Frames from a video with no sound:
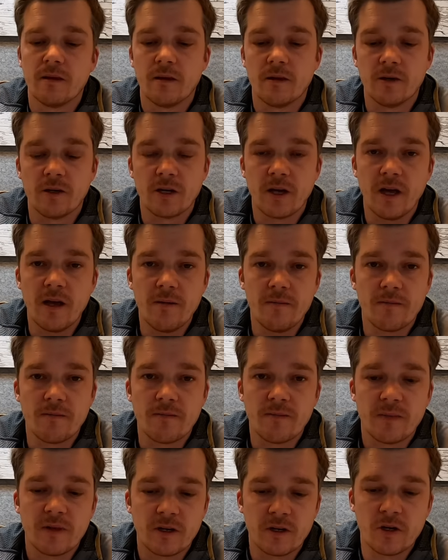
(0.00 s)
okay,
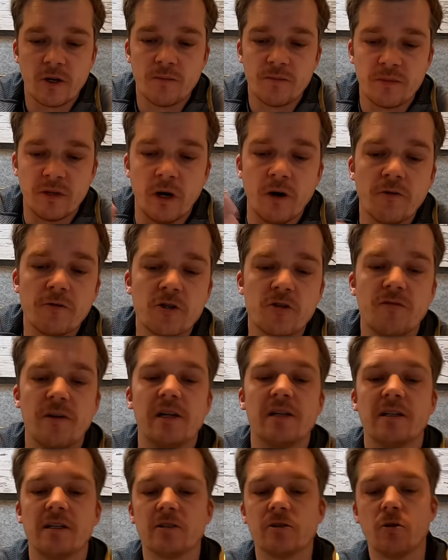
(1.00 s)
dann kommt ein
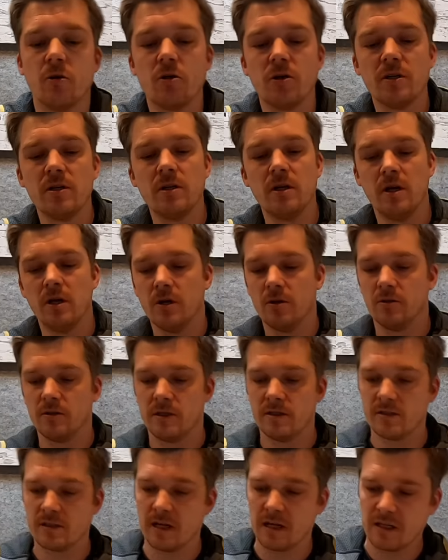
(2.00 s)
aufschwellender Ton und
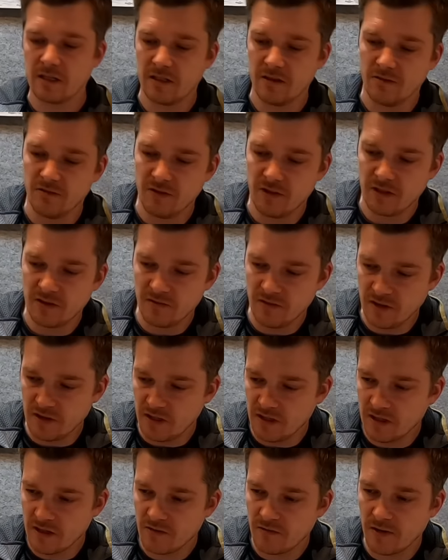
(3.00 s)
jetzt aktivieren wir
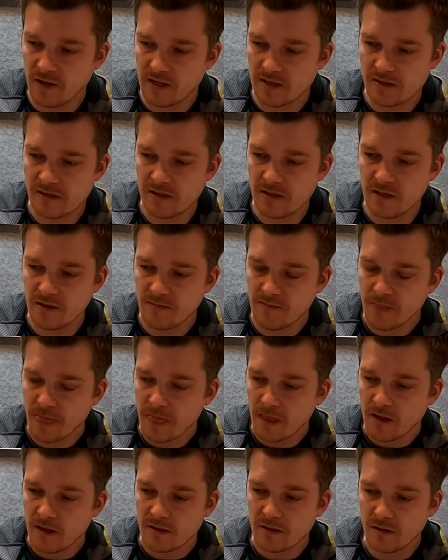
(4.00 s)
ihn quasi
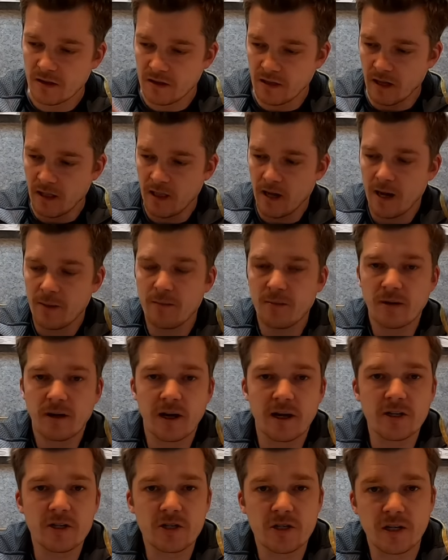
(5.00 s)
in
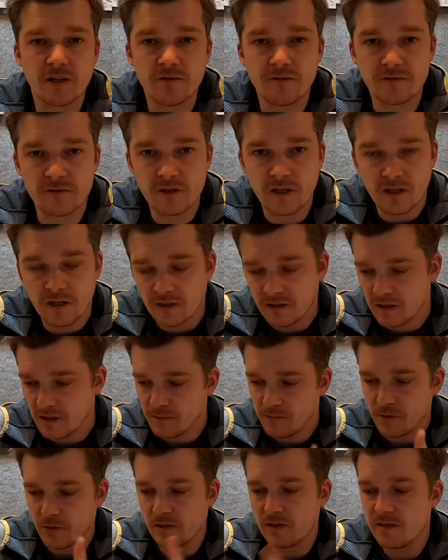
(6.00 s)
Alarmbereitschaft. Der
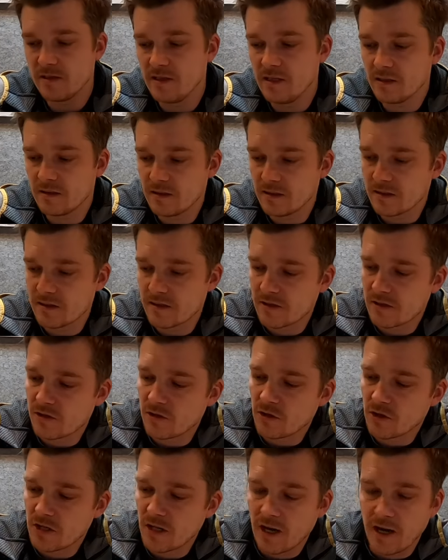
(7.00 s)
pulsiert jetzt
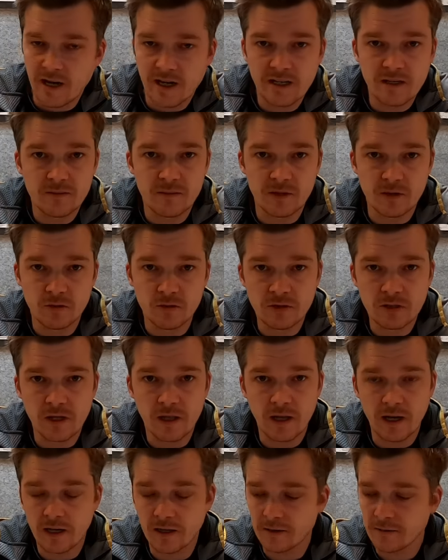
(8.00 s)
circa eine Minute
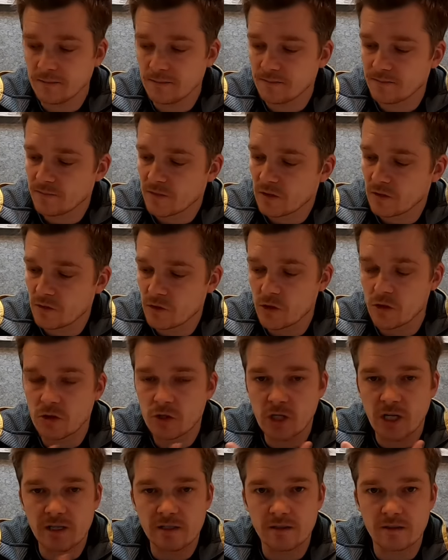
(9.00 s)
lang und
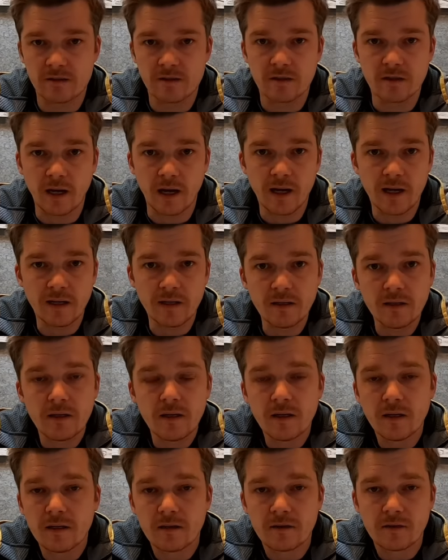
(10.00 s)
schaltet sich ein.
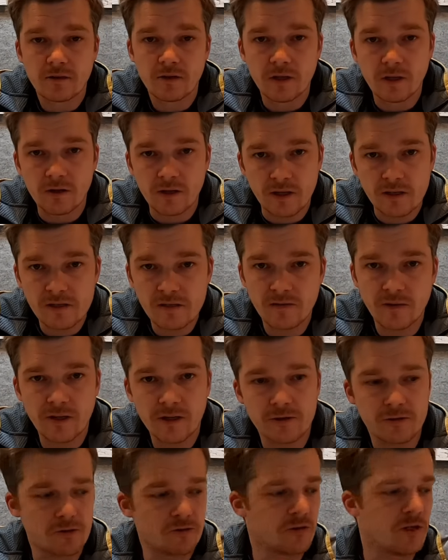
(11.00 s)
Genau jetzt
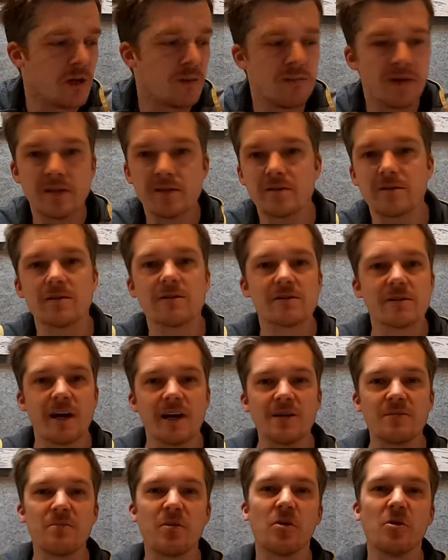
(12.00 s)
wäre so der beste
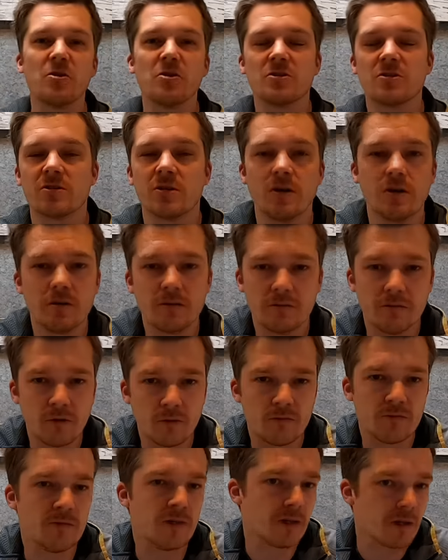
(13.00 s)
Zeitpunkt,
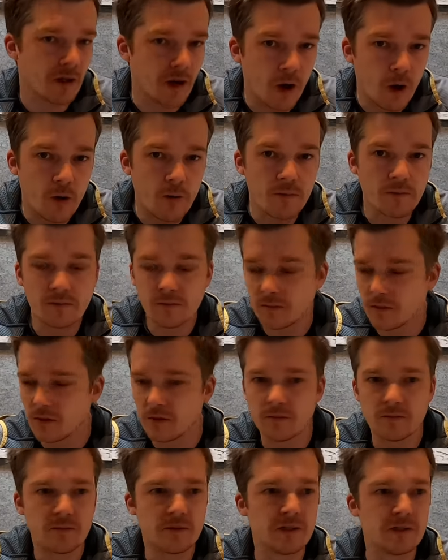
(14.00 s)
um den Raum,
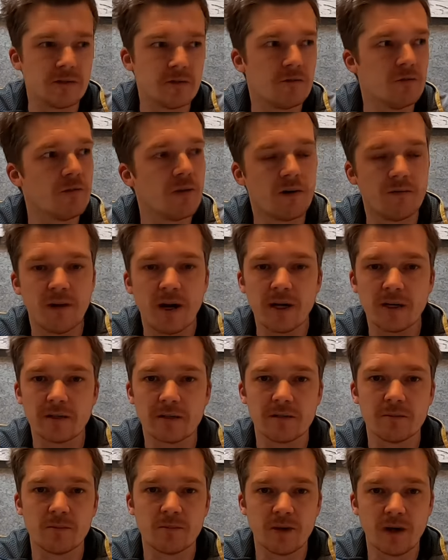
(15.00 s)
um den
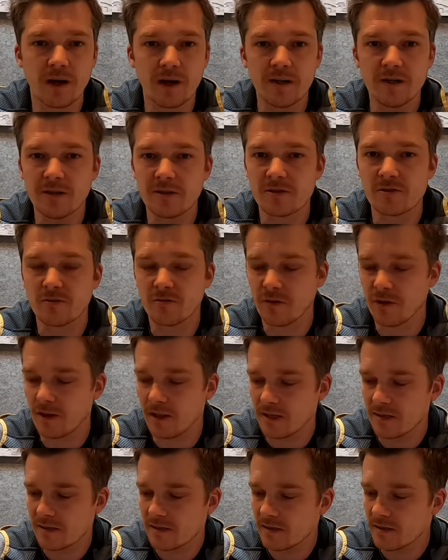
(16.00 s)
überwachten Bereich zu
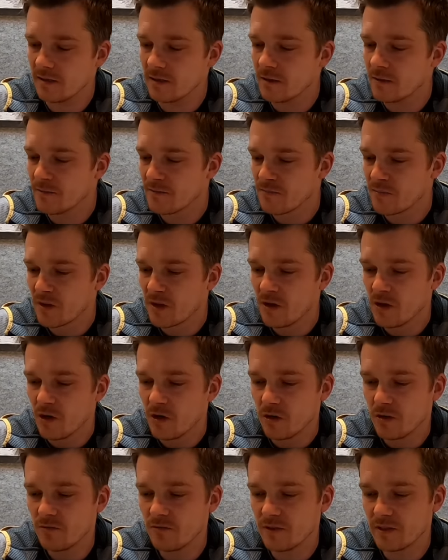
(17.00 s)
verlassen.
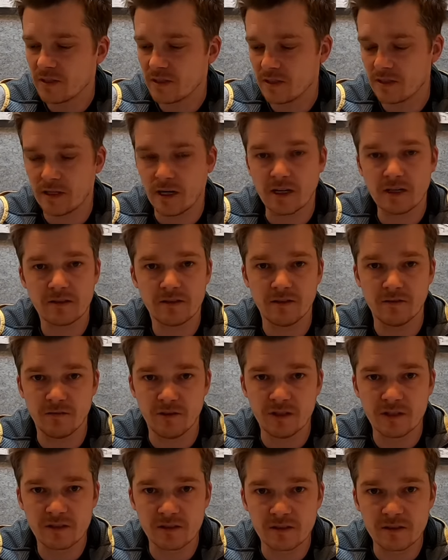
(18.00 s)
Und wenn er dann
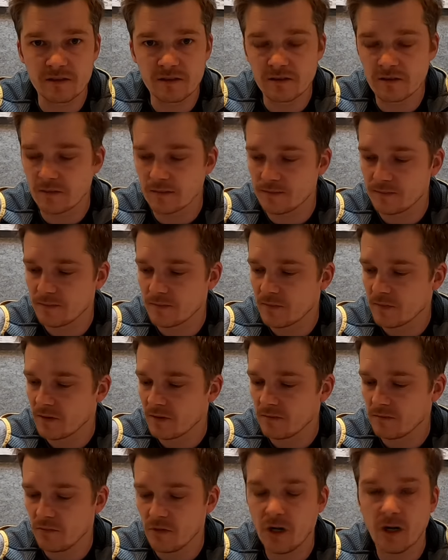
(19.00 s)
aktiviert ist,
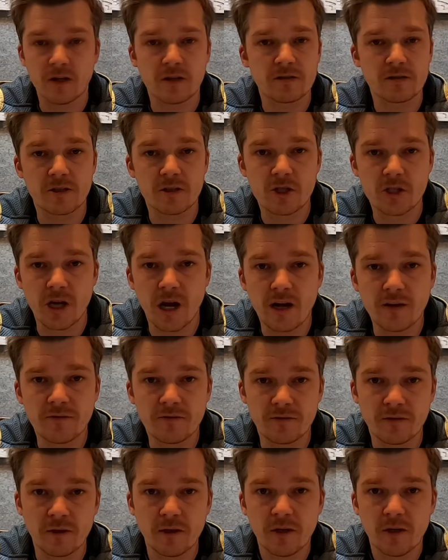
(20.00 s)
ja, ist er
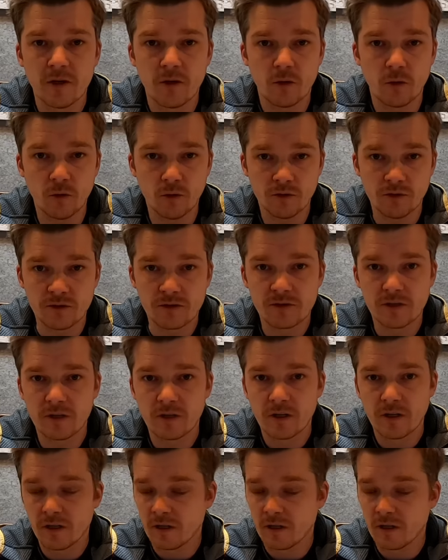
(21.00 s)
scharf und